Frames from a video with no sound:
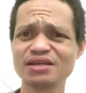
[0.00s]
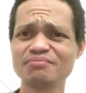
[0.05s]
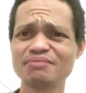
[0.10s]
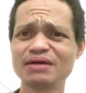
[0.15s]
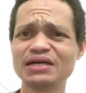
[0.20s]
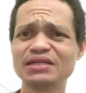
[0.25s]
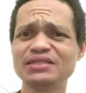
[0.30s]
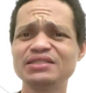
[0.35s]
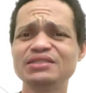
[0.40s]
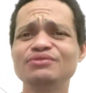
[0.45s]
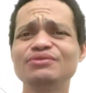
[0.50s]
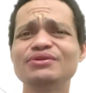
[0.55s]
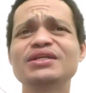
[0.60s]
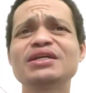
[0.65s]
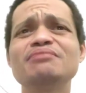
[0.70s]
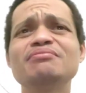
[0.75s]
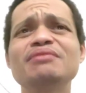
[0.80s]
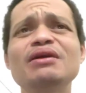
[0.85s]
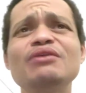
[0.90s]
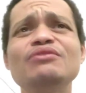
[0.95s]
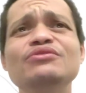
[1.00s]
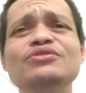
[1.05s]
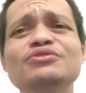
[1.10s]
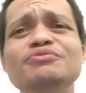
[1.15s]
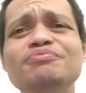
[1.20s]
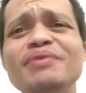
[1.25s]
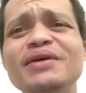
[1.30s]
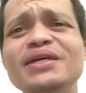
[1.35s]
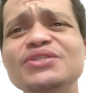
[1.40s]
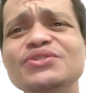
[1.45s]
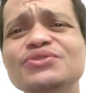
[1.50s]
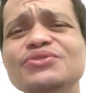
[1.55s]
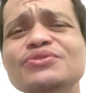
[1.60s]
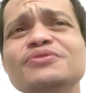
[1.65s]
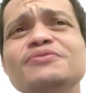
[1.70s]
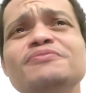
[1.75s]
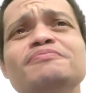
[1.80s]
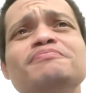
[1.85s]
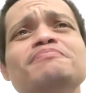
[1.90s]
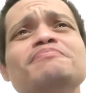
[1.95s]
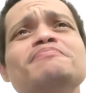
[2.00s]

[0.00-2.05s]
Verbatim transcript: queimar a língua, queimar o beiço.